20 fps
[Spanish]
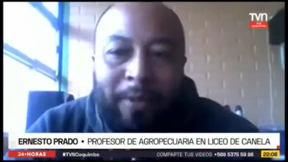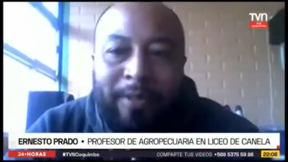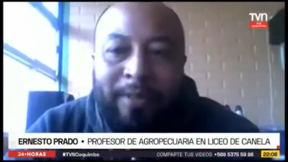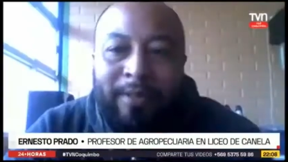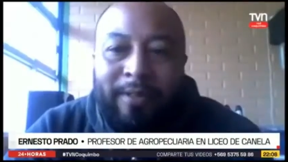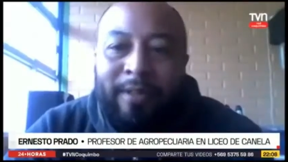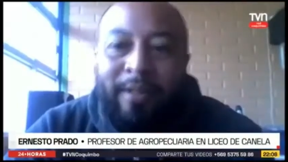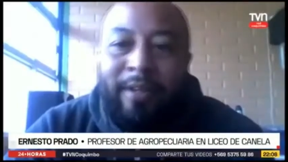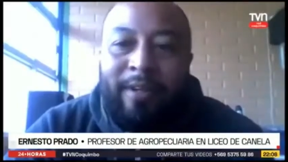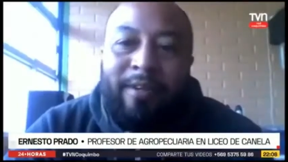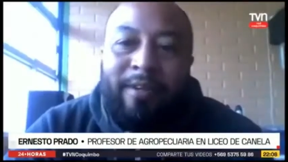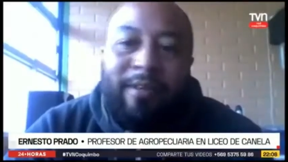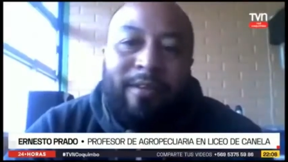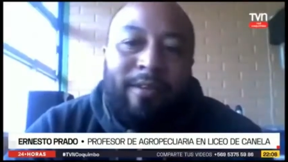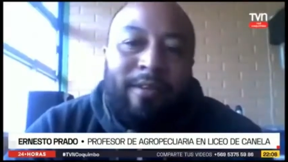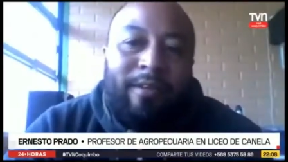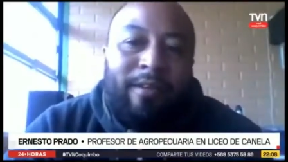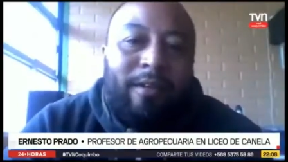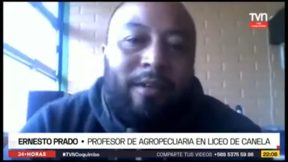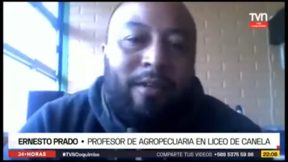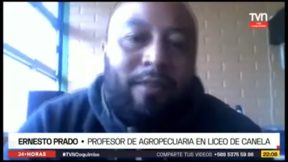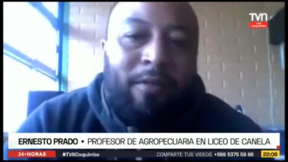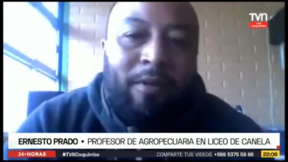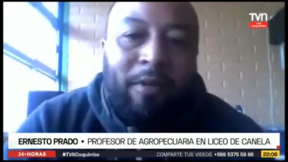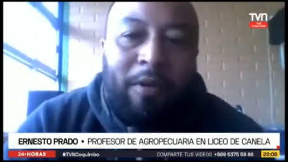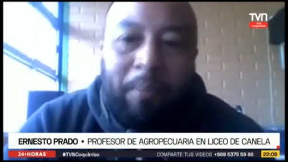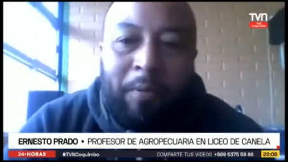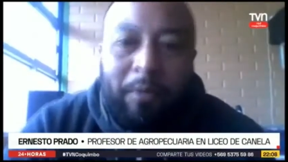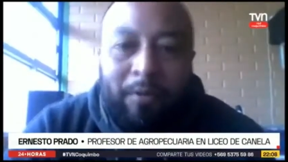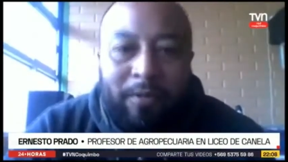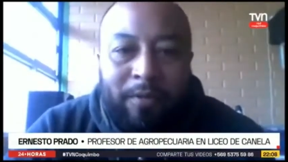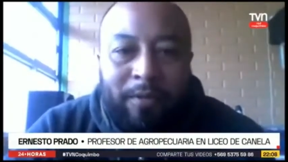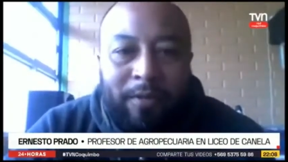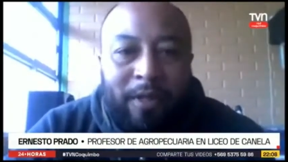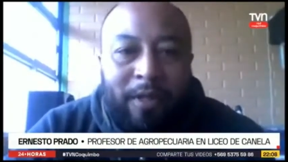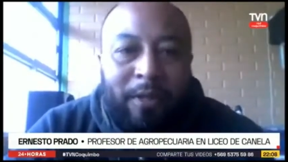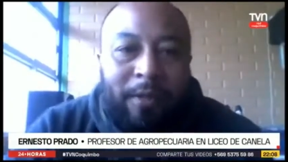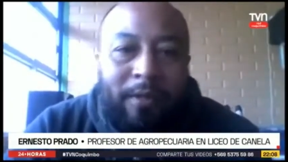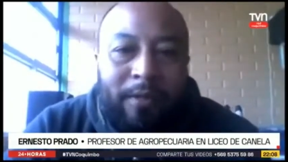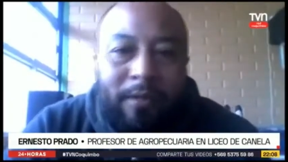mentir con respecto a ese
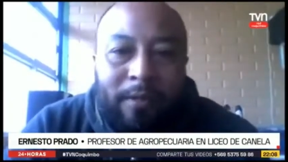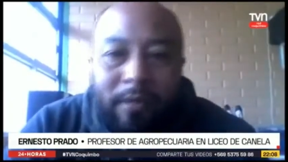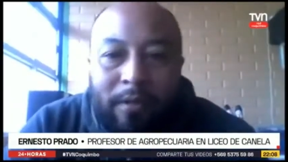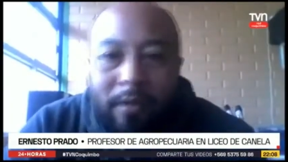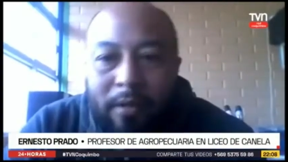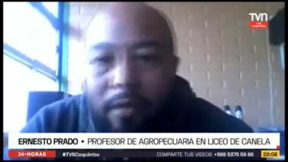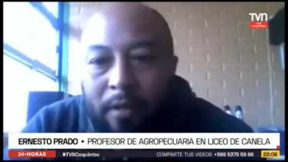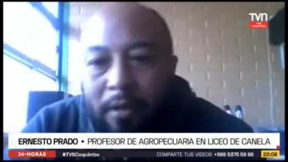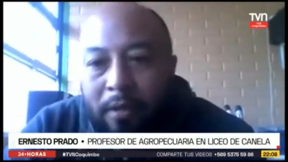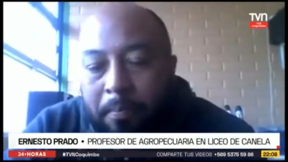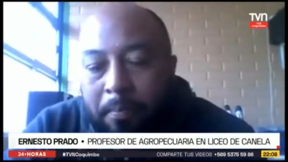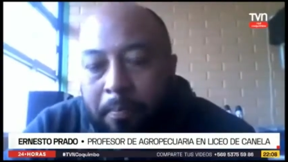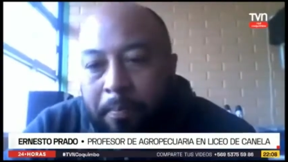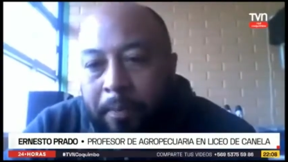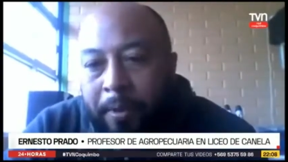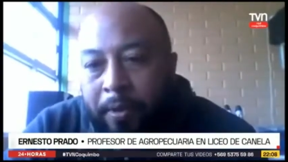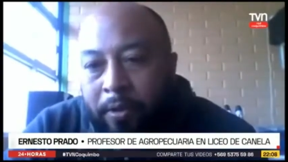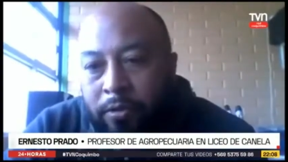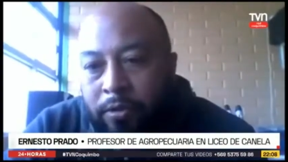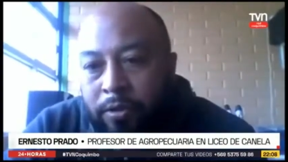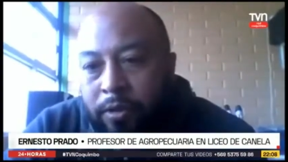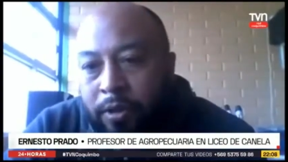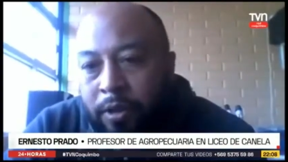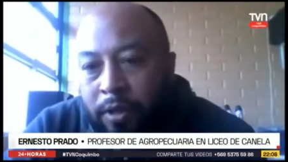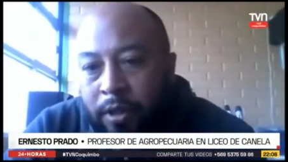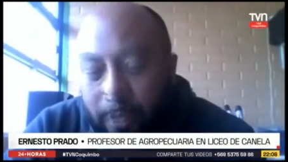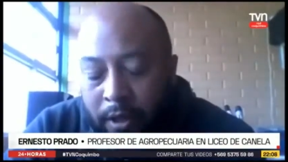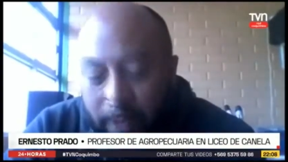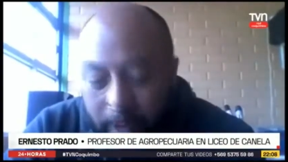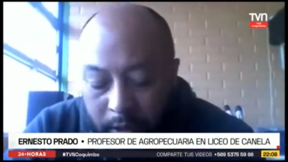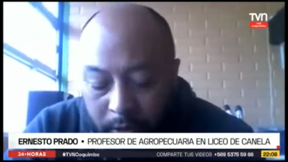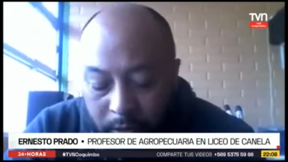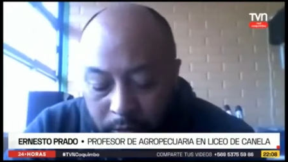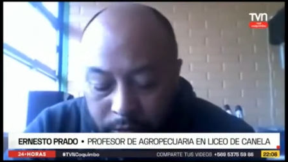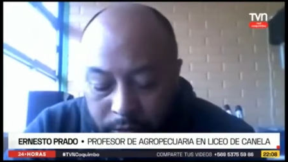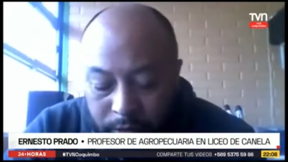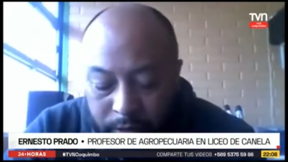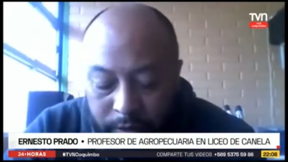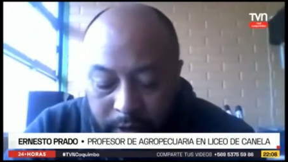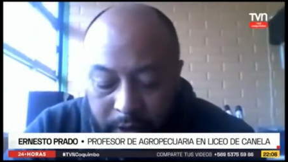tema. Pero sí
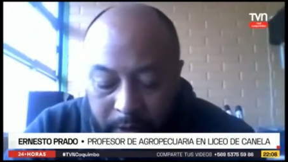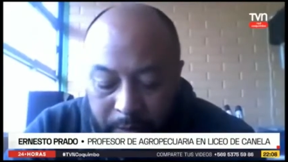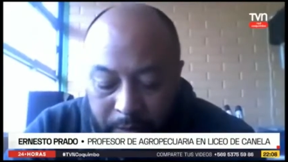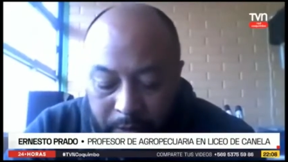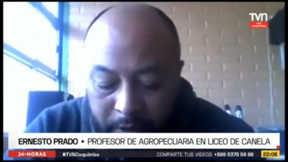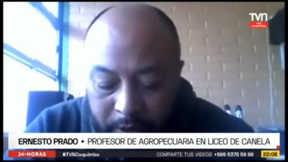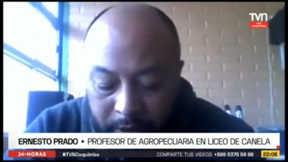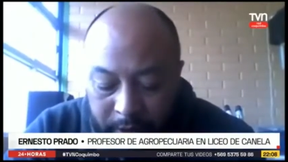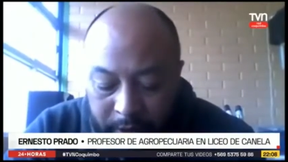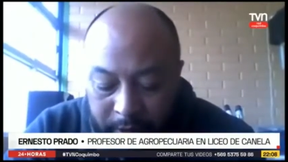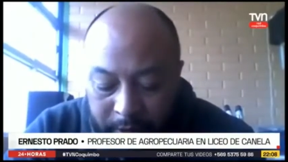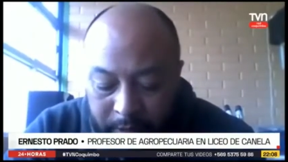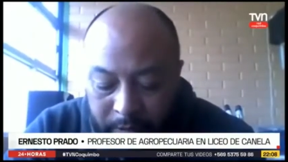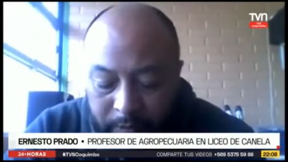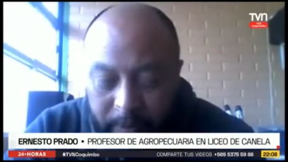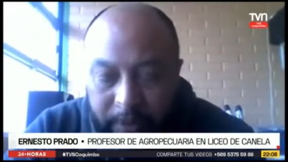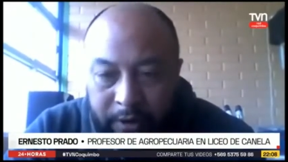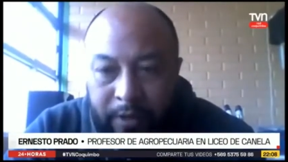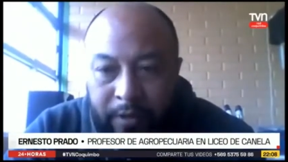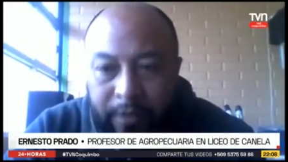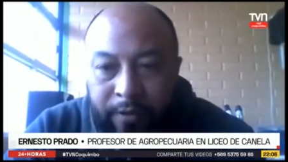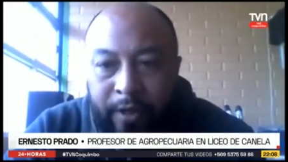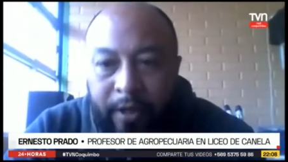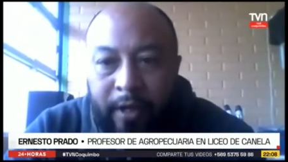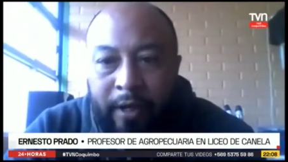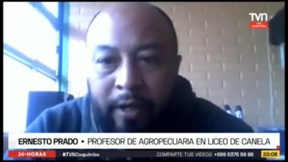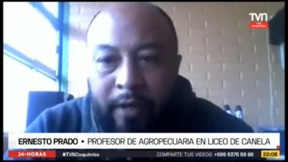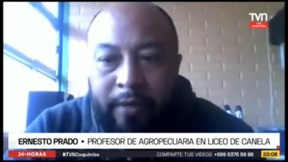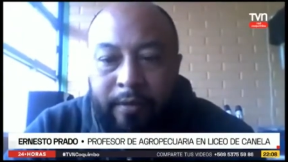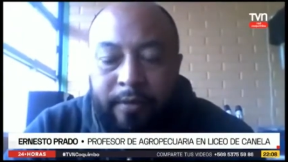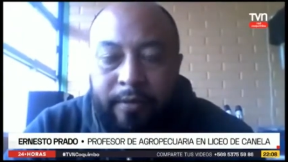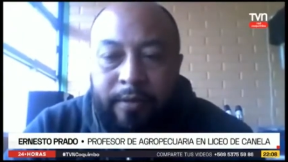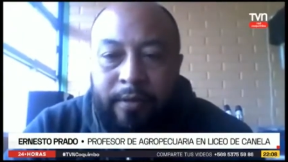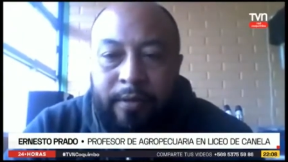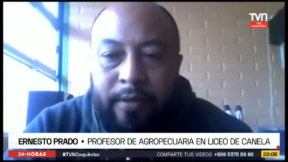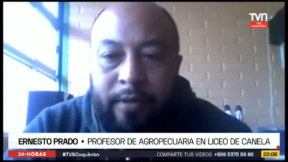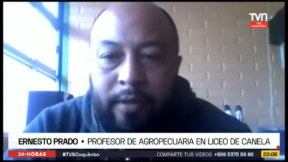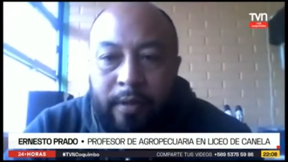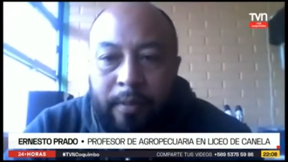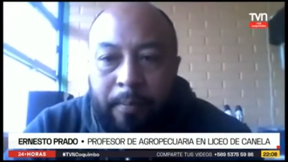nosotros estamos generando actividades
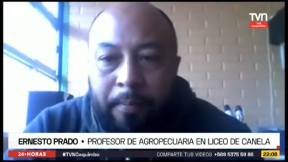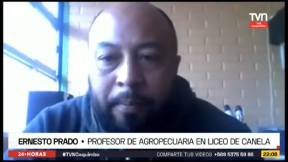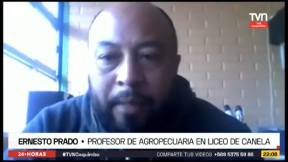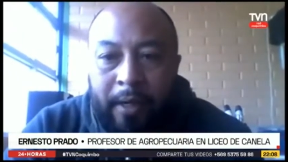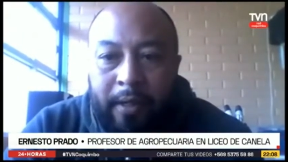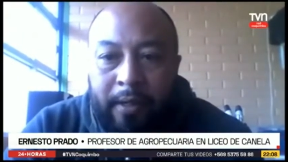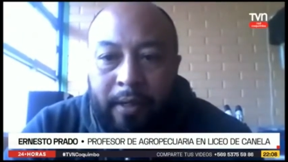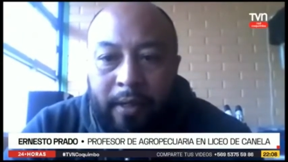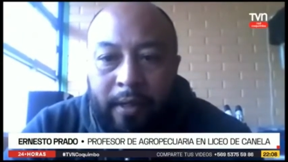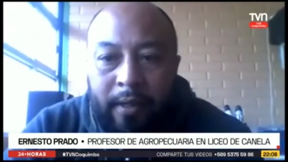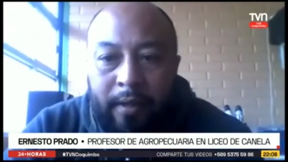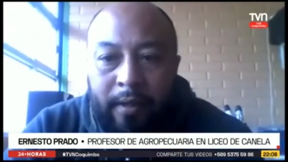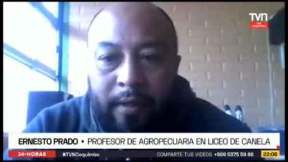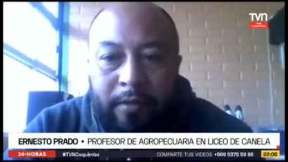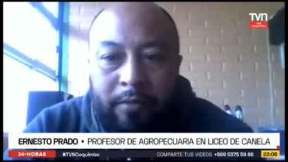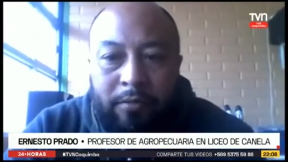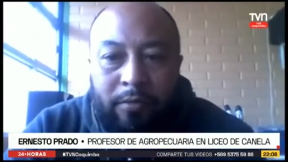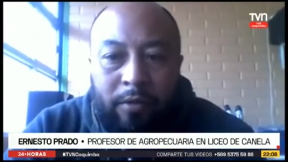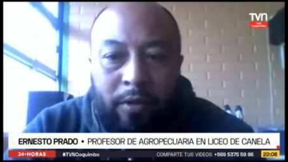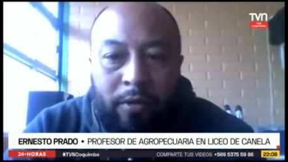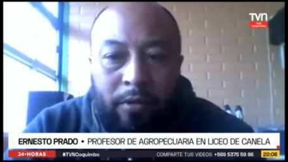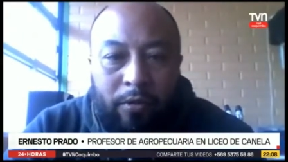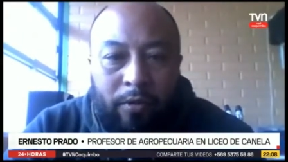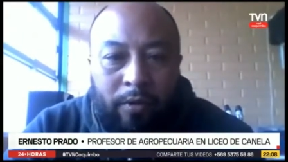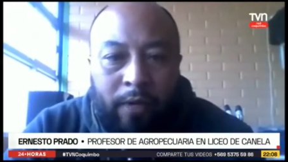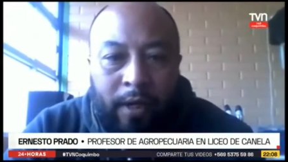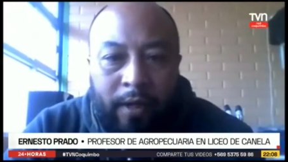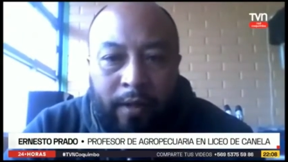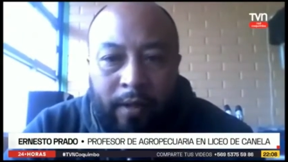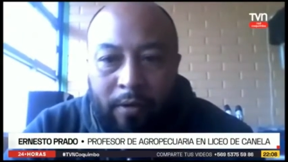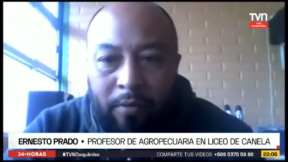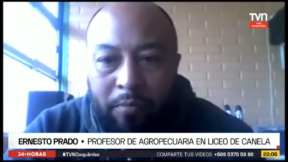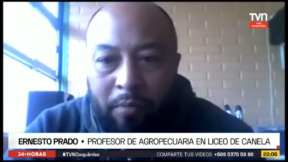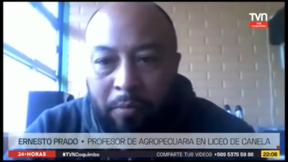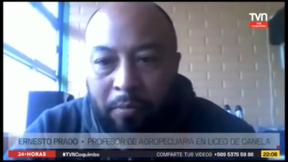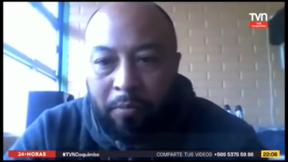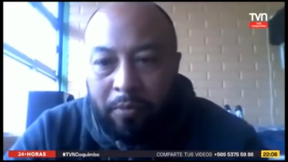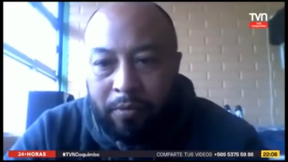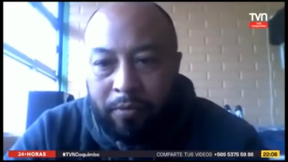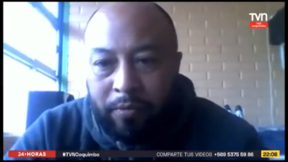prácticas dentro de los hogares de los mismos